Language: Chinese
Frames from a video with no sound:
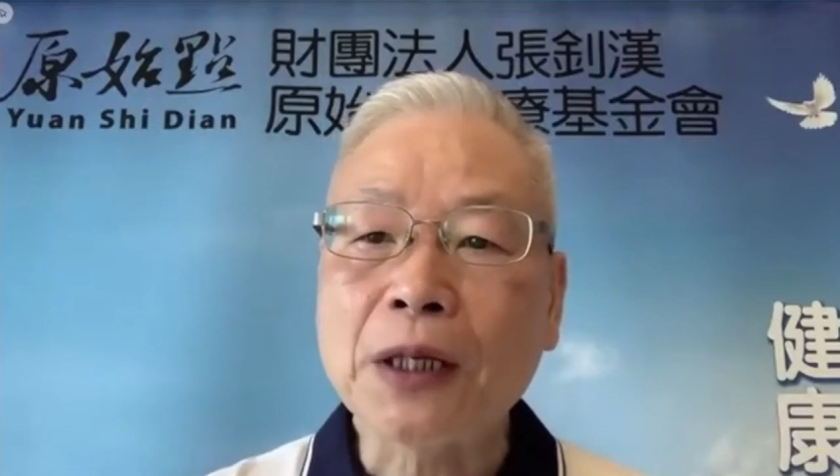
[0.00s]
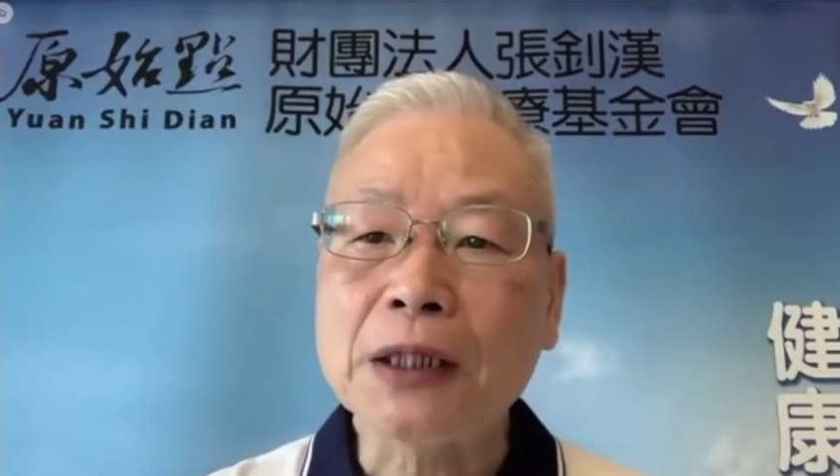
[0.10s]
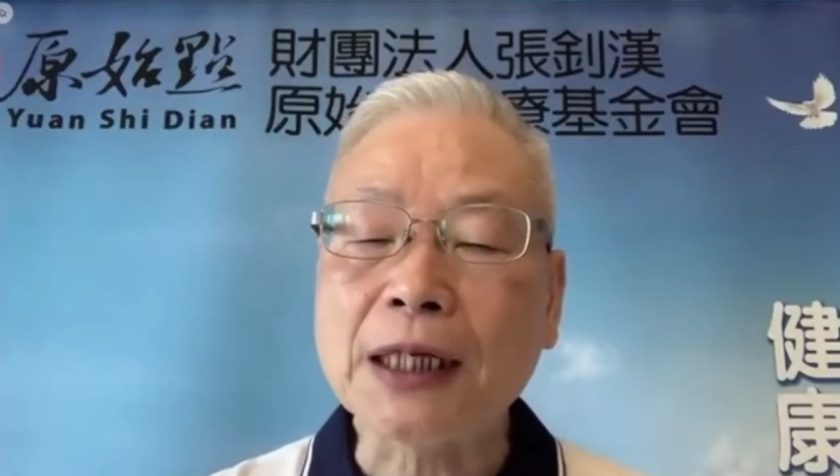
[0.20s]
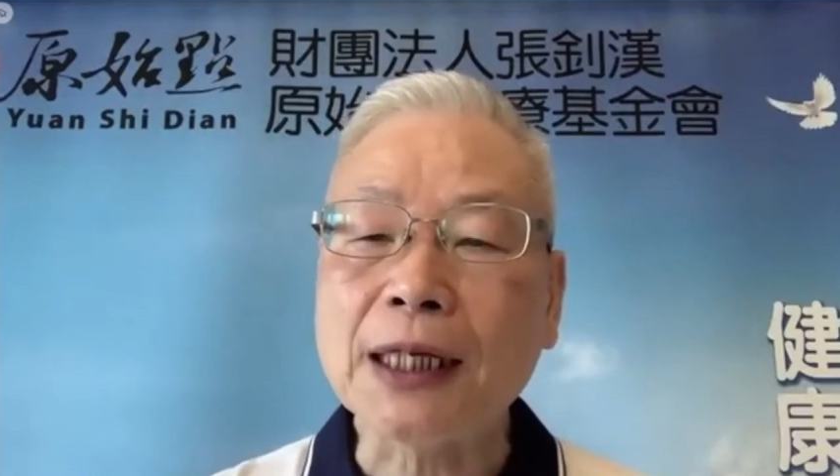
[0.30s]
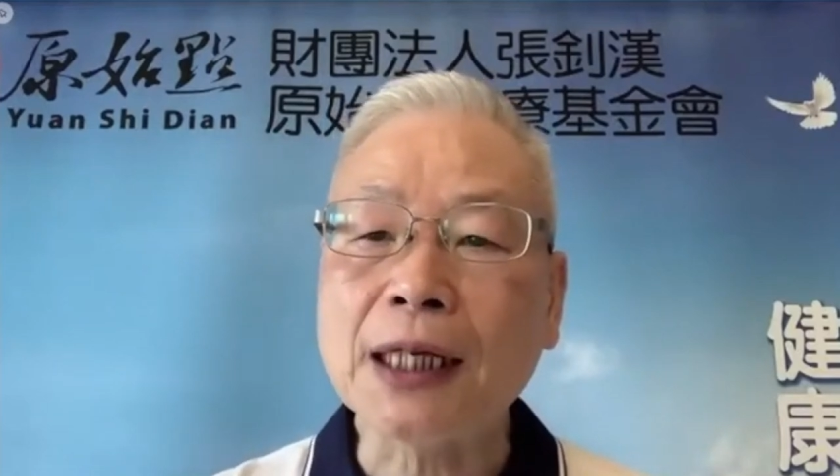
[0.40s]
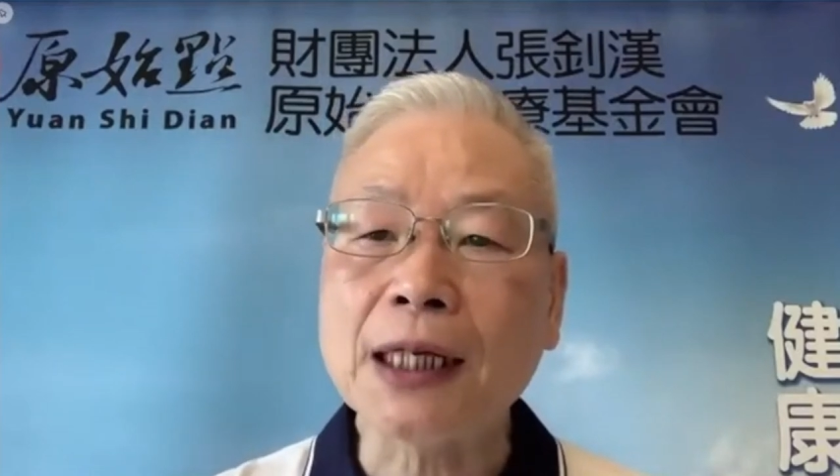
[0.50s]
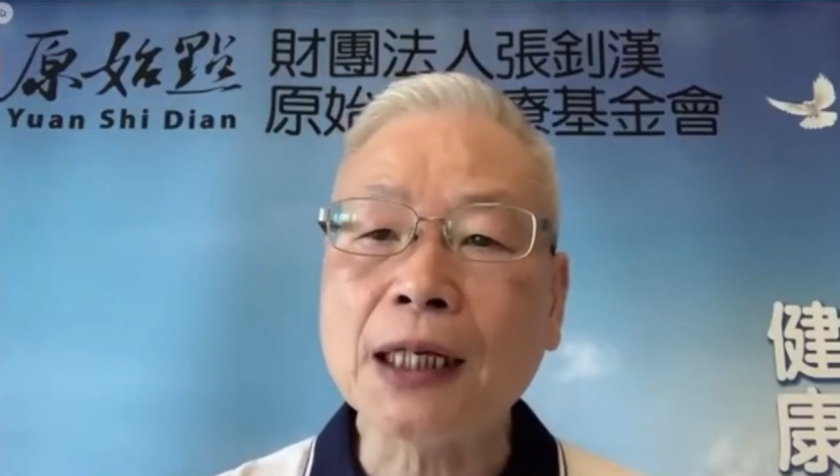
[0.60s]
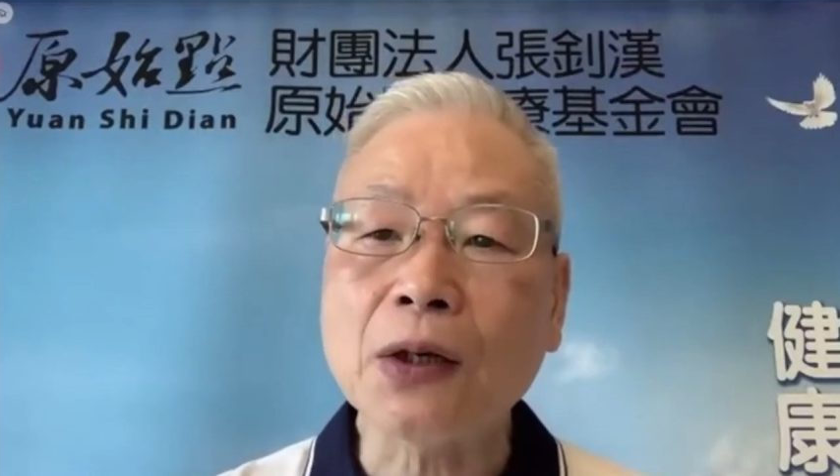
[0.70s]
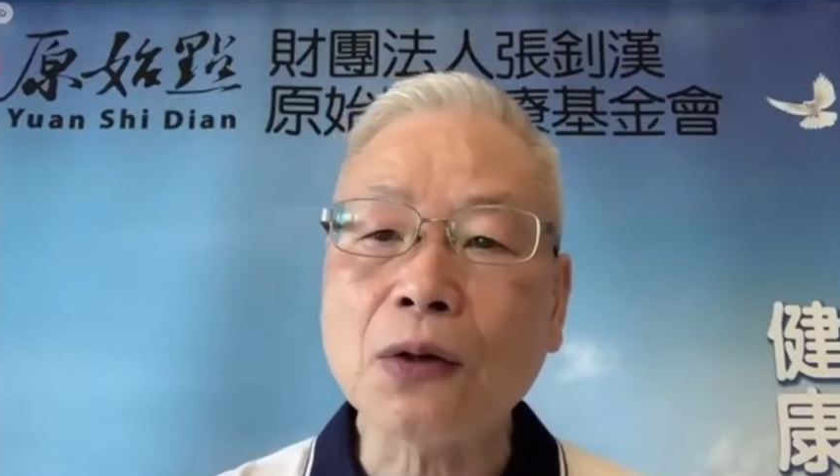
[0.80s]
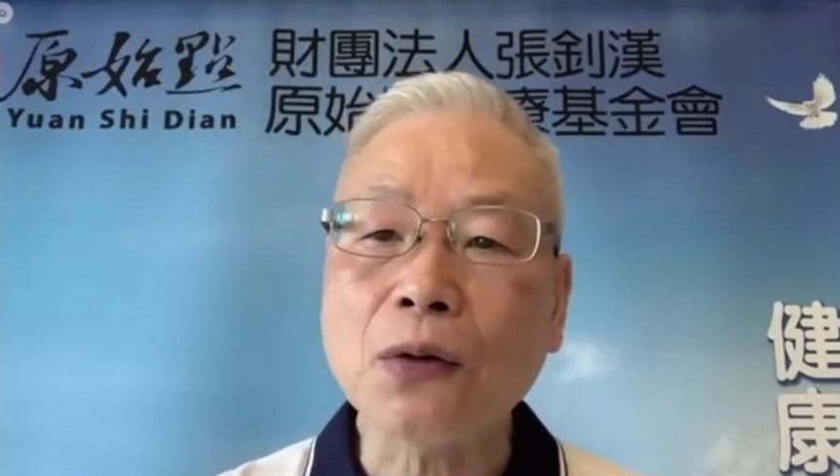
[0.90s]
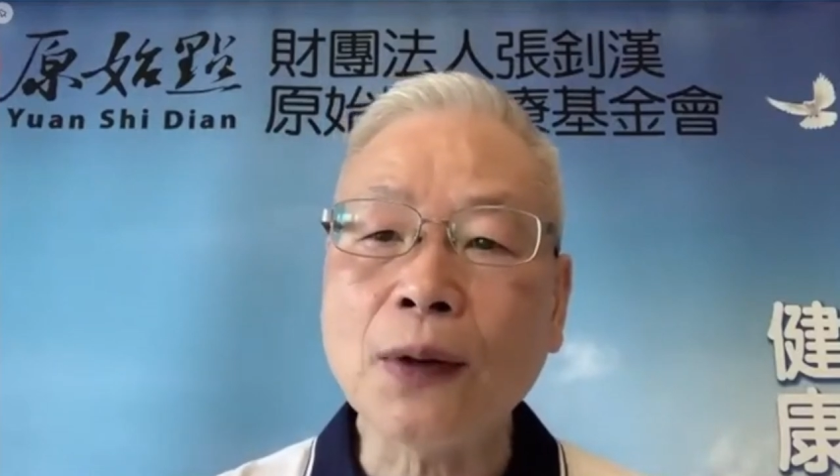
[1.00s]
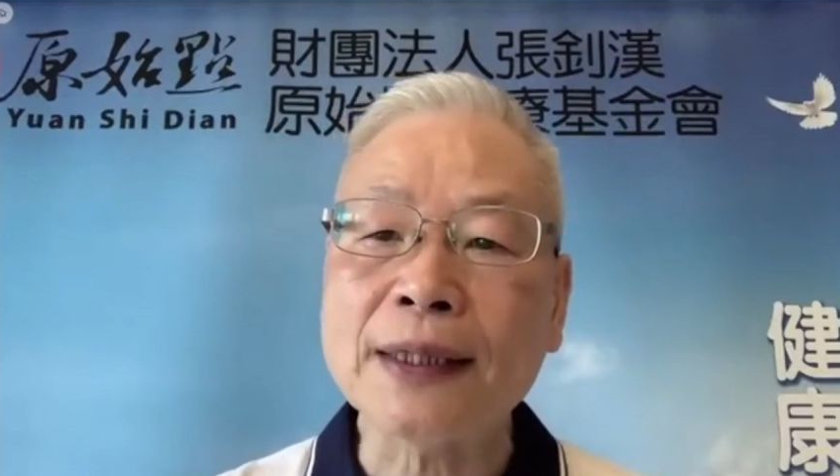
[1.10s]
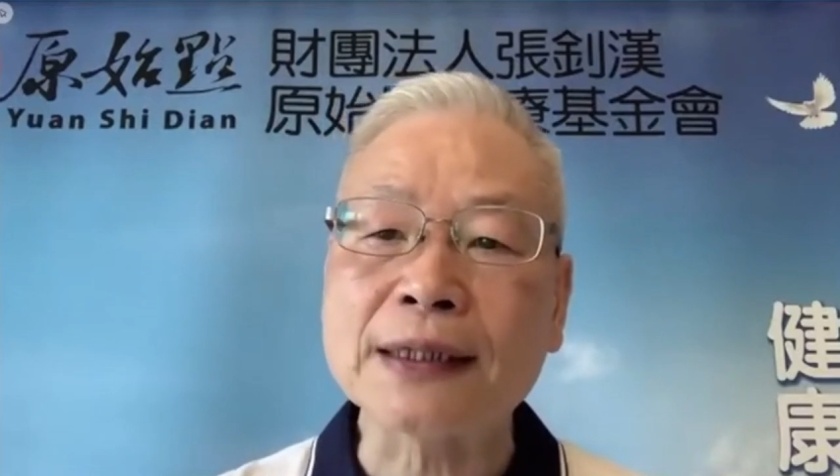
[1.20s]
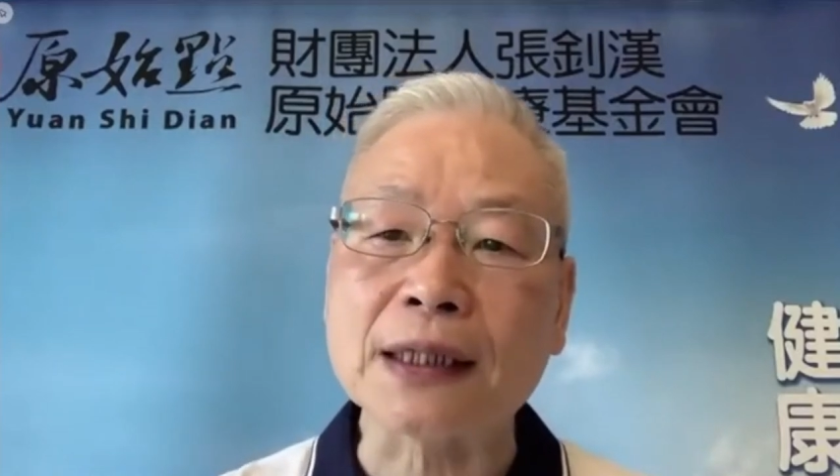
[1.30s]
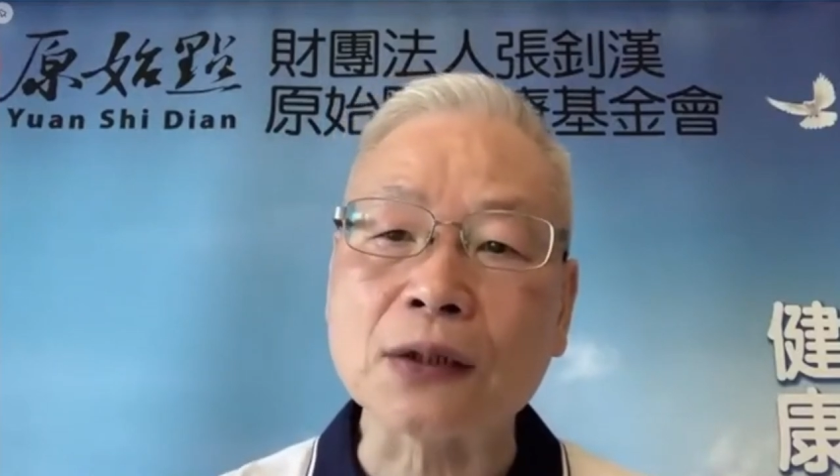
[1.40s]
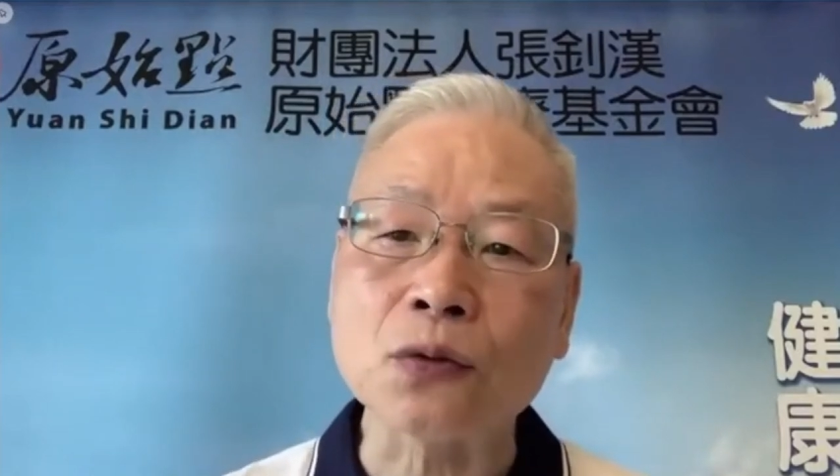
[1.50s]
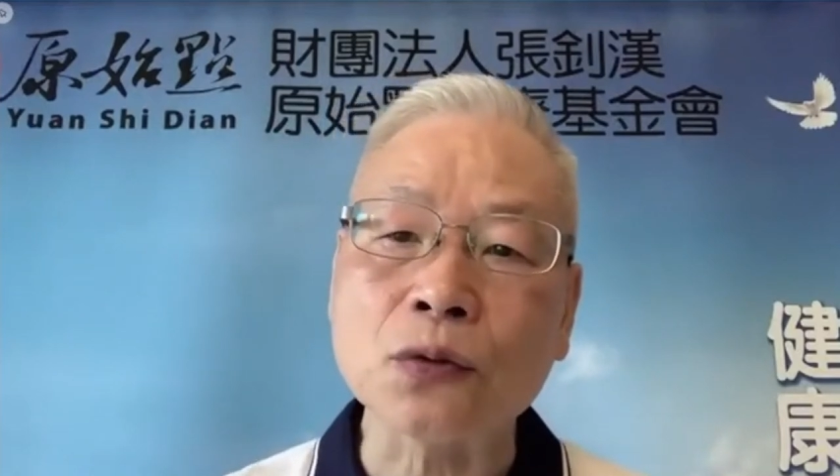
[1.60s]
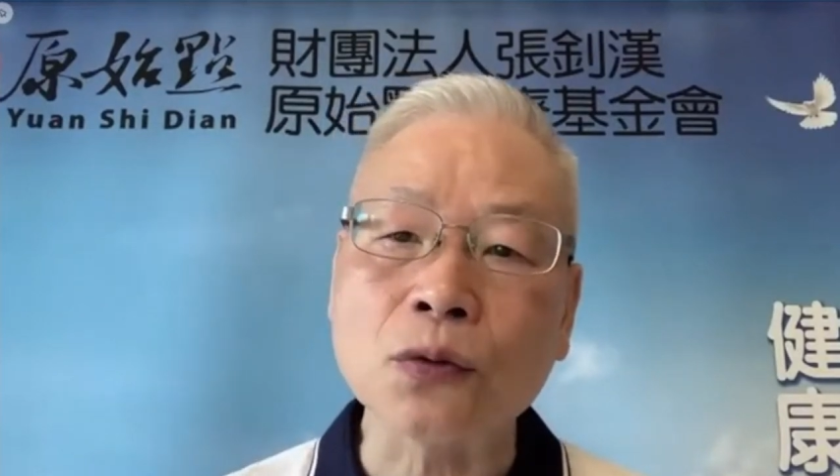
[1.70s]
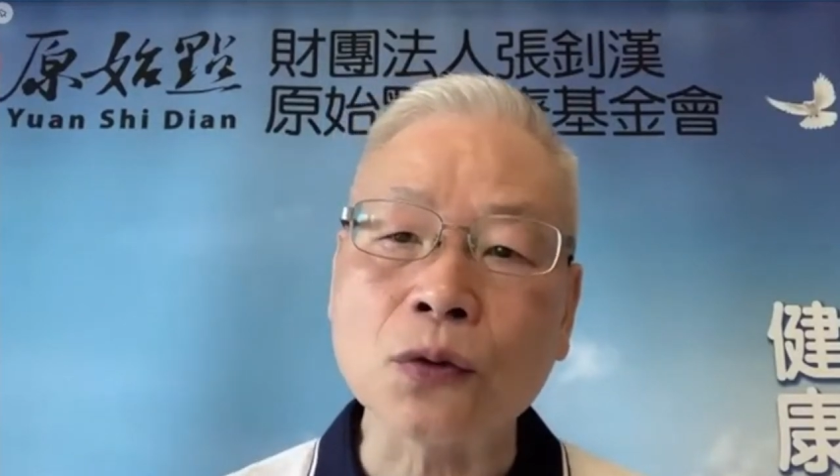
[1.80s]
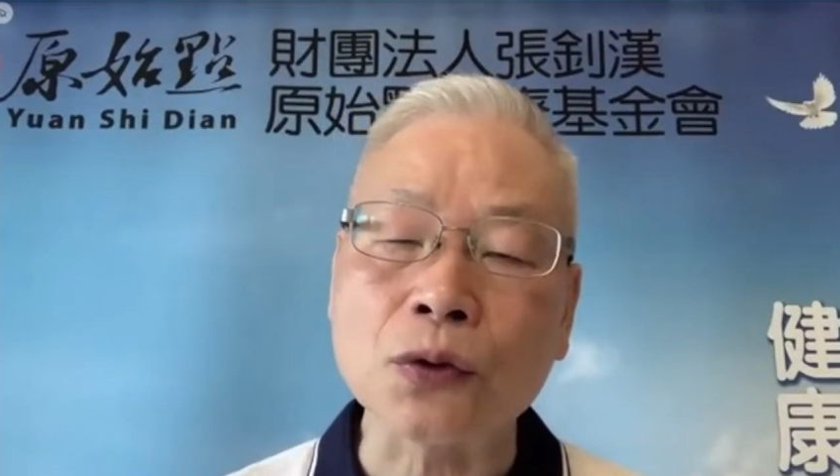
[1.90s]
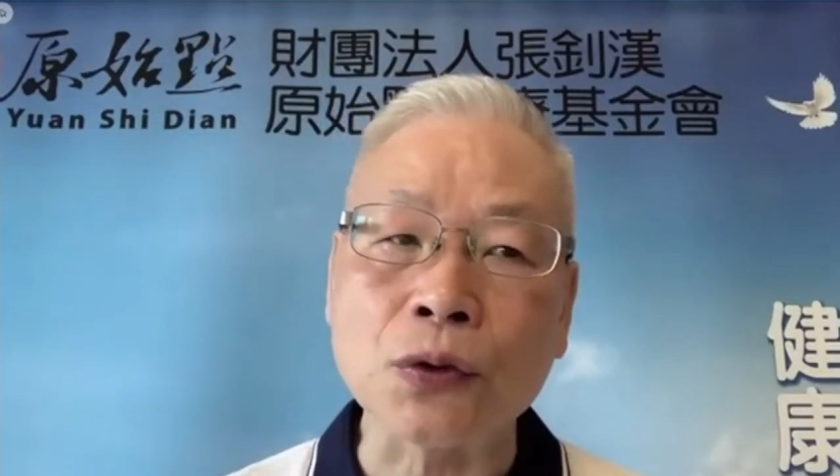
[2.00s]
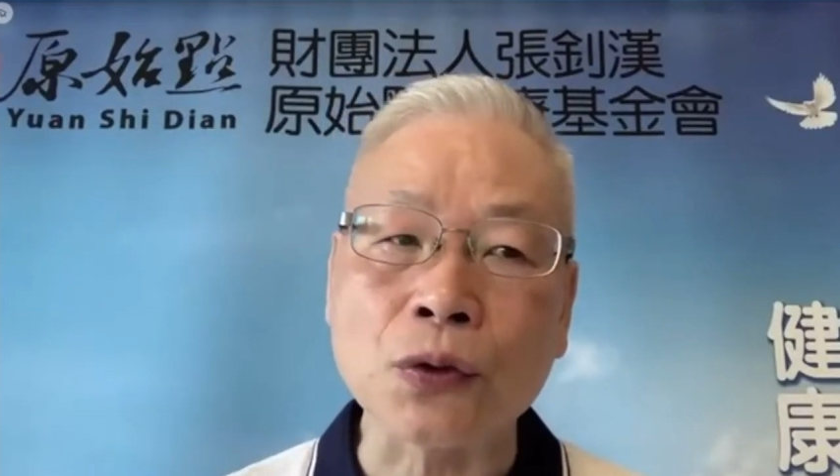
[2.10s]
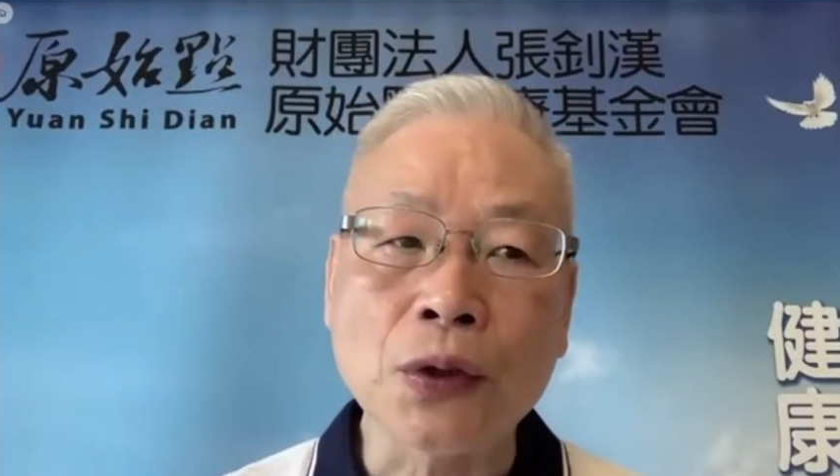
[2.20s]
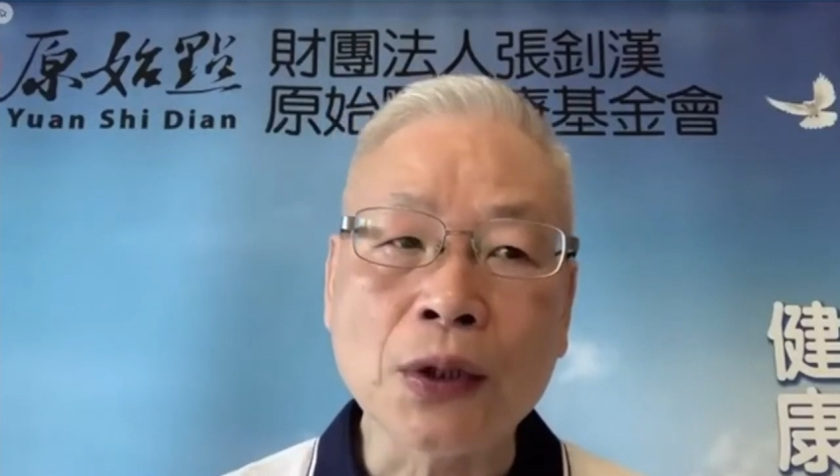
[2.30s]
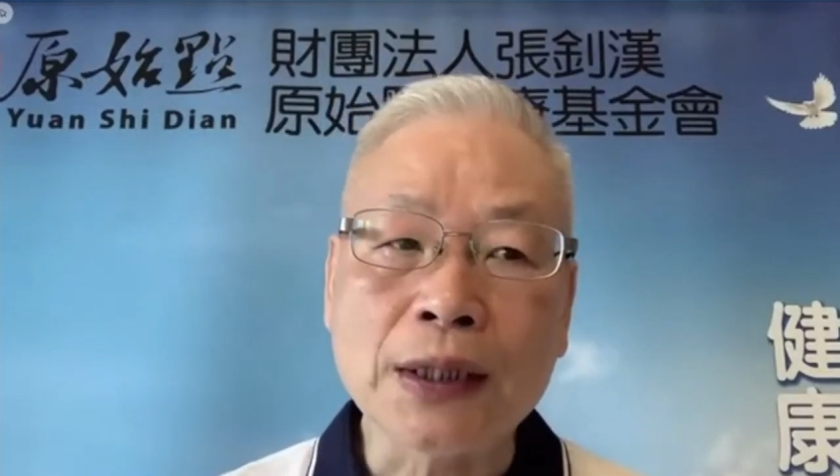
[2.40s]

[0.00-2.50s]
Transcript: 一些患者如果有